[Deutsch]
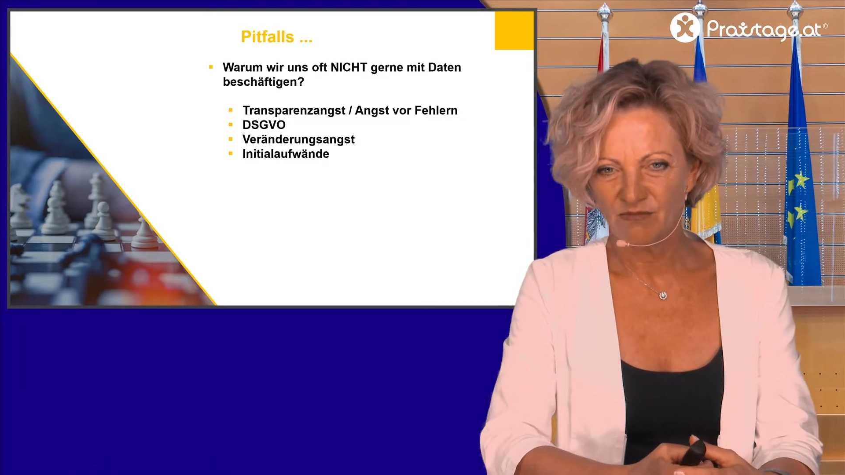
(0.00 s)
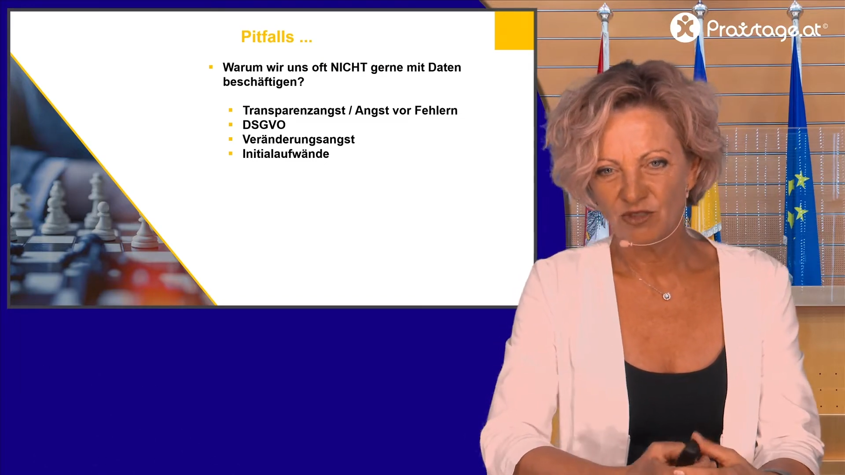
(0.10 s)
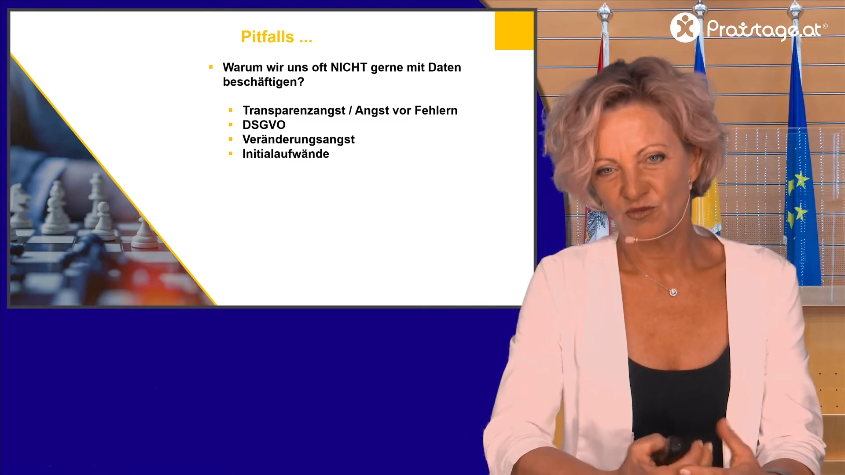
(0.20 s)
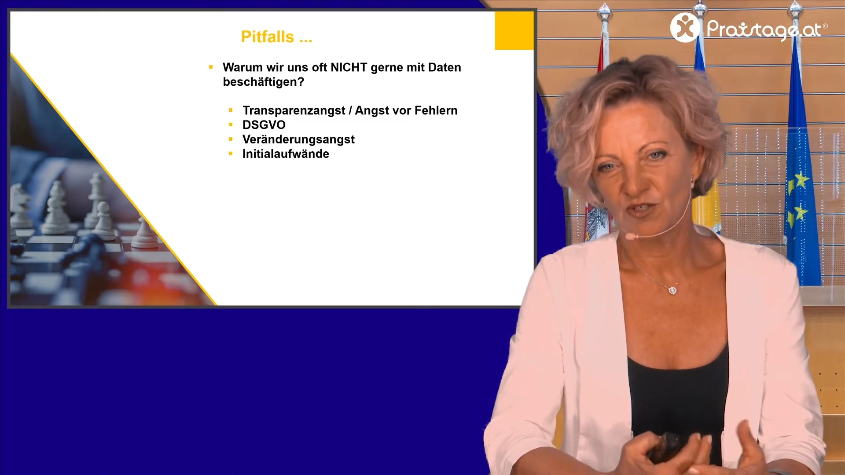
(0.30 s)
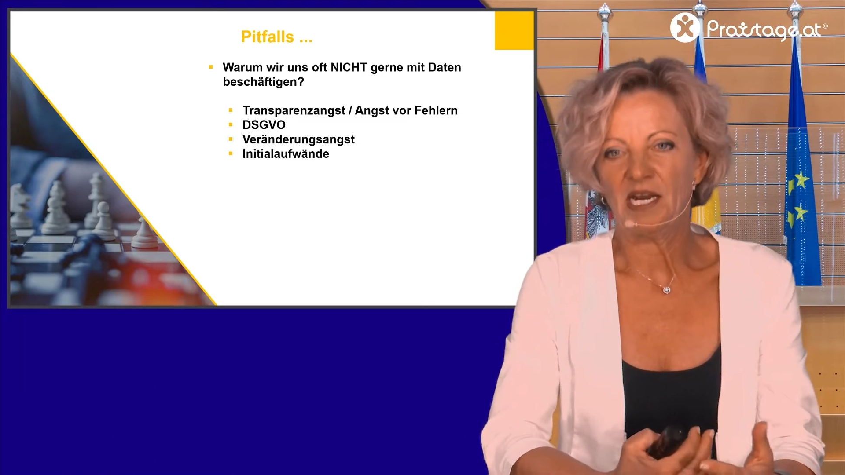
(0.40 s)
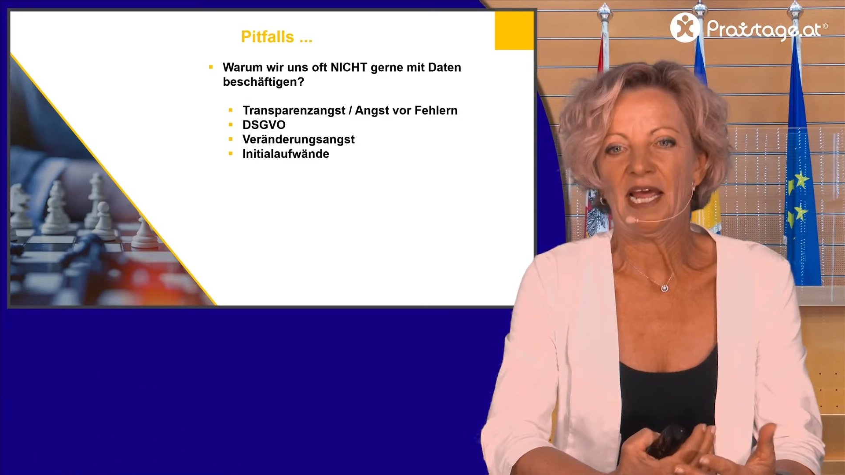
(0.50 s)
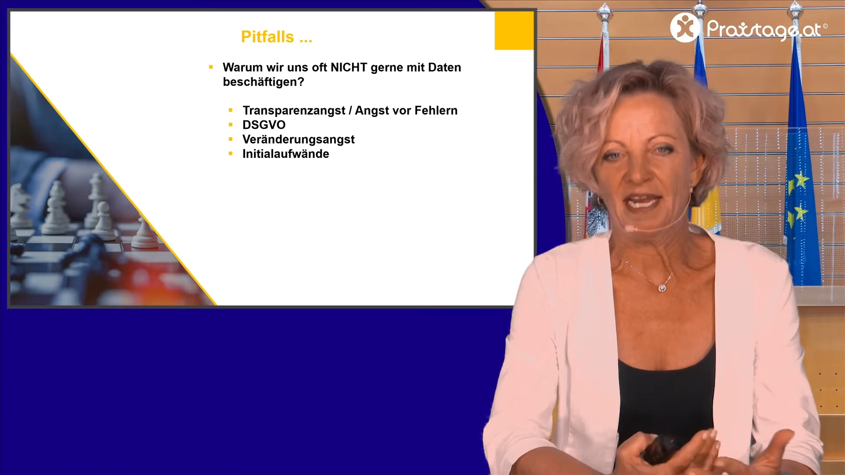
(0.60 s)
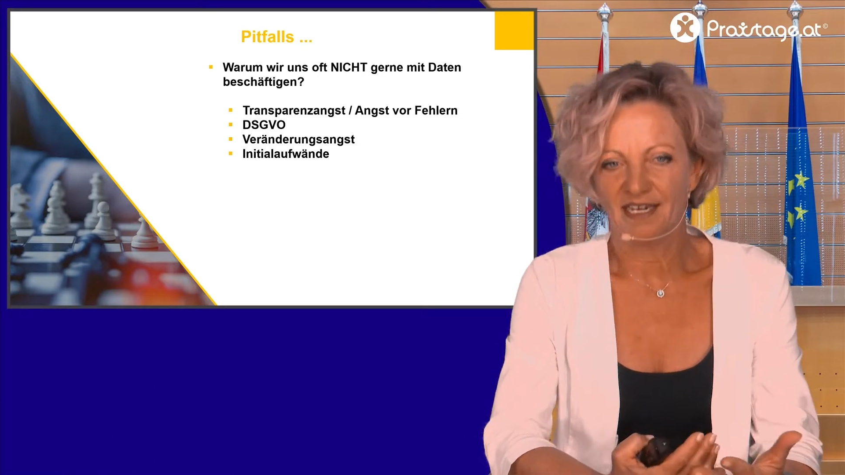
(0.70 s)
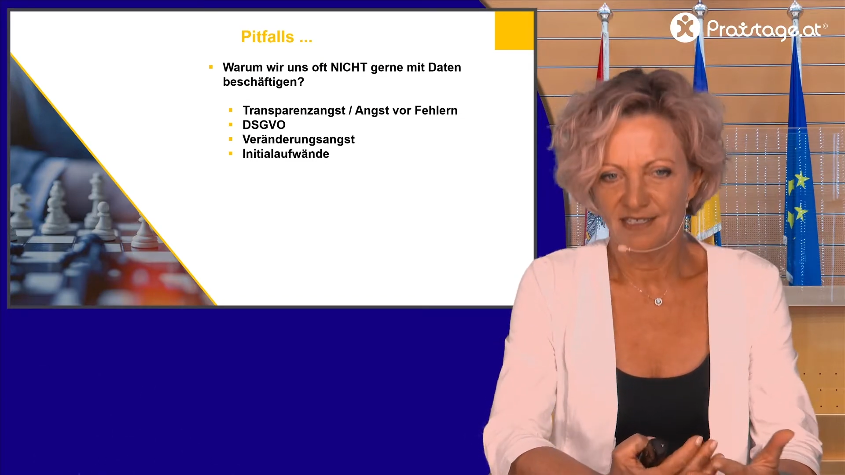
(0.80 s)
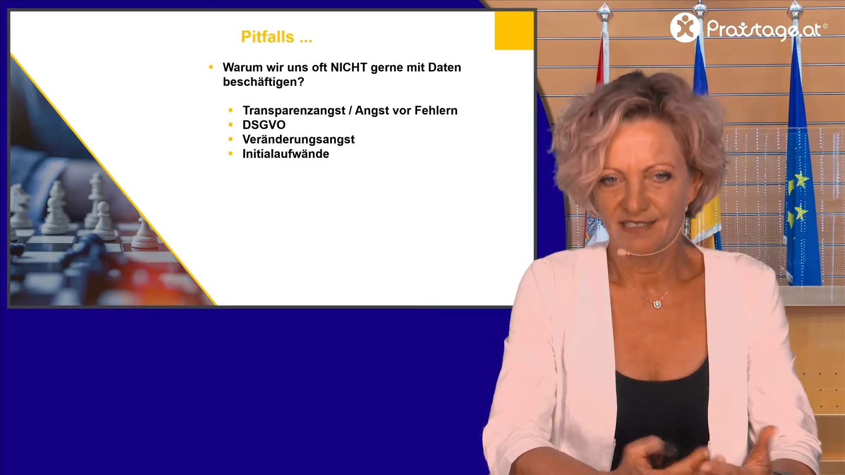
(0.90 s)
mit unseren
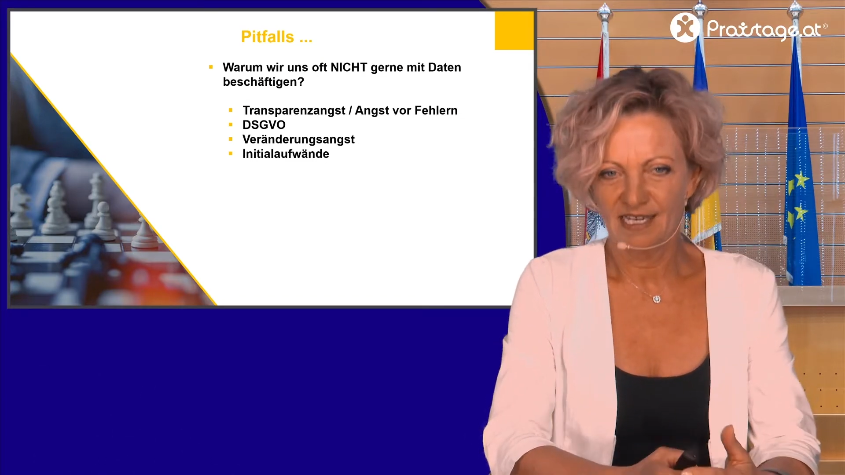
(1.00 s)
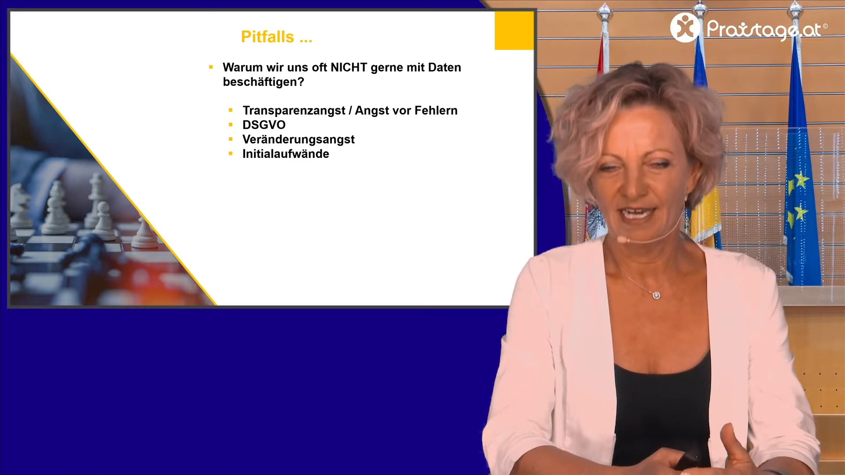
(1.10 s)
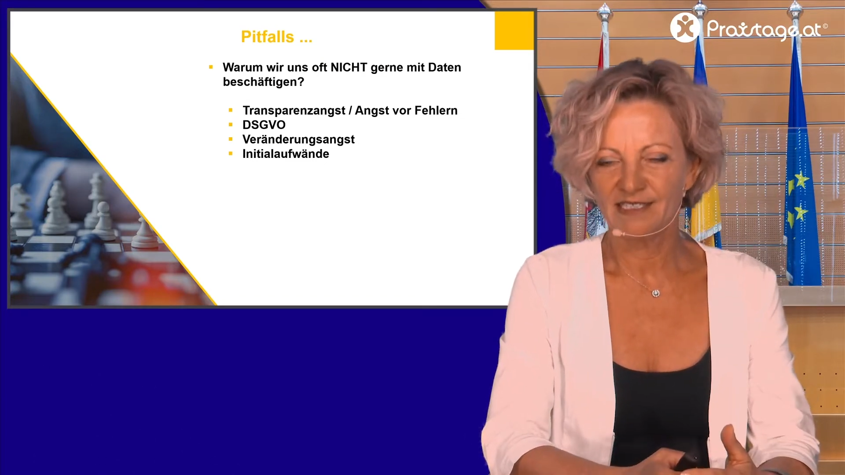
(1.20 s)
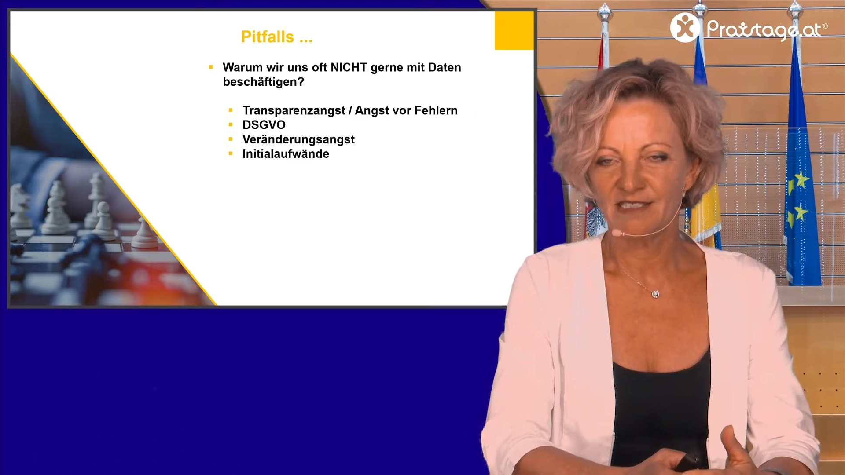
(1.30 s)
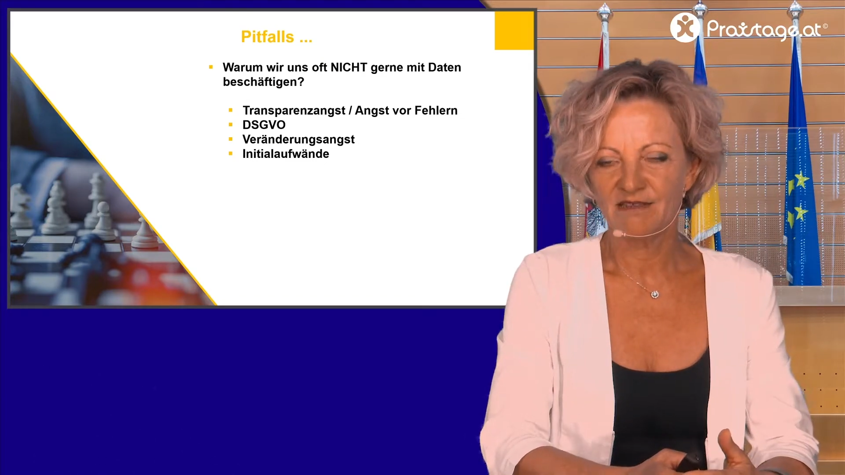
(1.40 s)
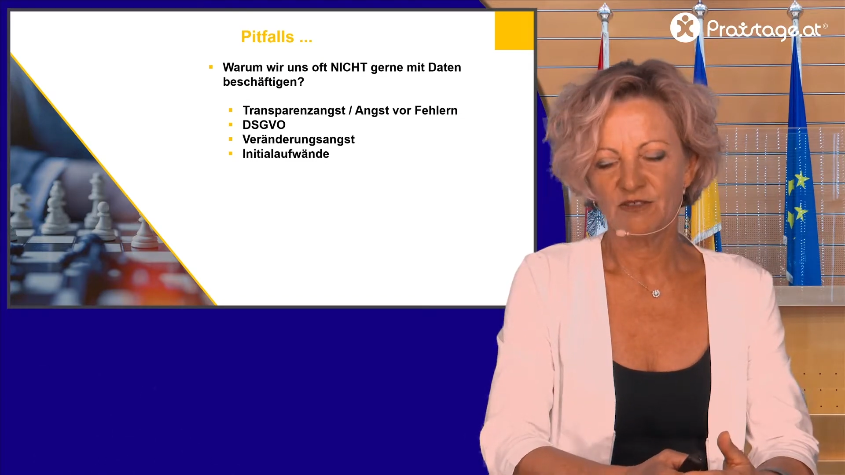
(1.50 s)
eigenen Daten,